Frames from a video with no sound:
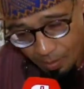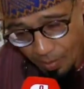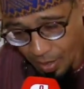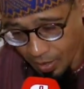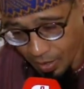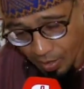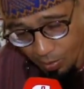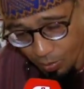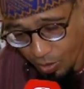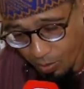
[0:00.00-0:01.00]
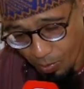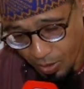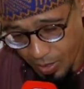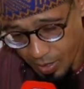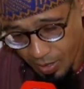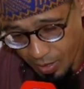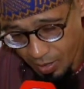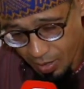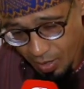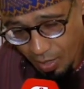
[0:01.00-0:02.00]
باقينا اخوتي المحسنين
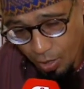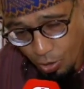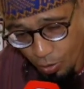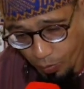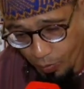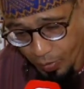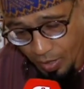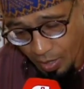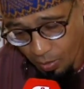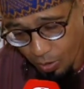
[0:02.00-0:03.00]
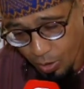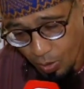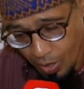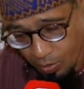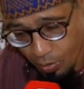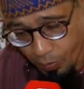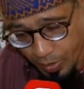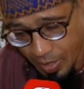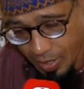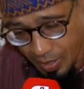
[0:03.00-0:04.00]
شوفوا فينا اخوتي وحنوا
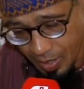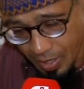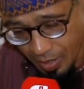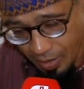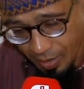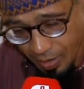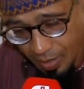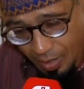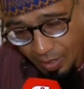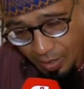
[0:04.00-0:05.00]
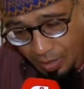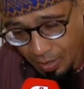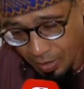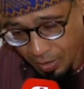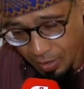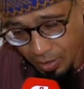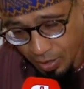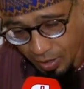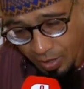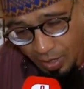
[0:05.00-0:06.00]
فينا لله اللي
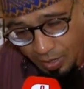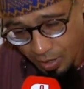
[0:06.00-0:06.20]
خدا لينا